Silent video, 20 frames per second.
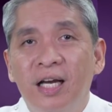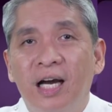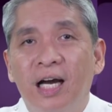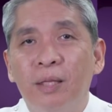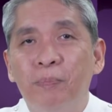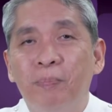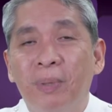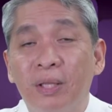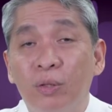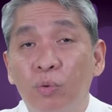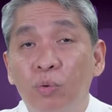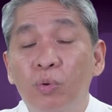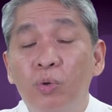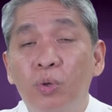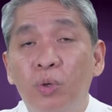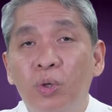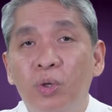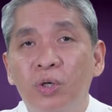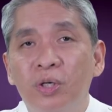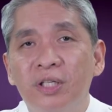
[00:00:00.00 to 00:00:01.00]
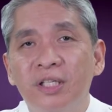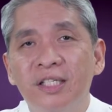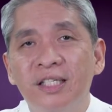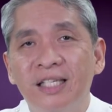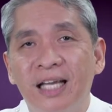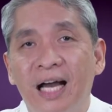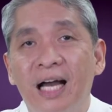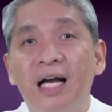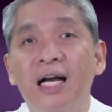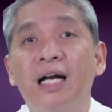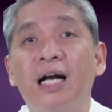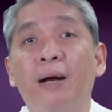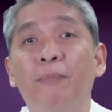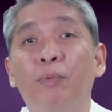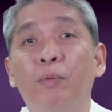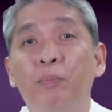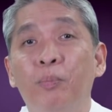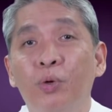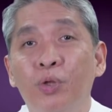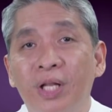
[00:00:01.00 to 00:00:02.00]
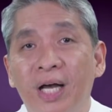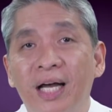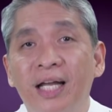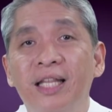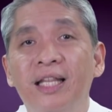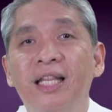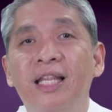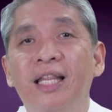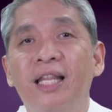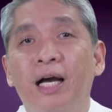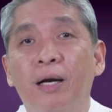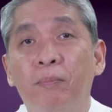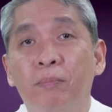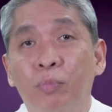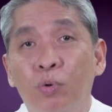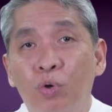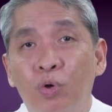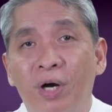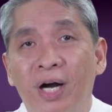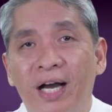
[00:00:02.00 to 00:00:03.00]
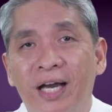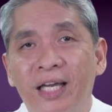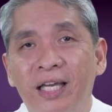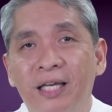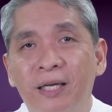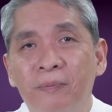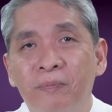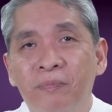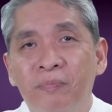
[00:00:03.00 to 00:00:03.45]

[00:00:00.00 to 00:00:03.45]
at patungo sa kapupunan ng buhay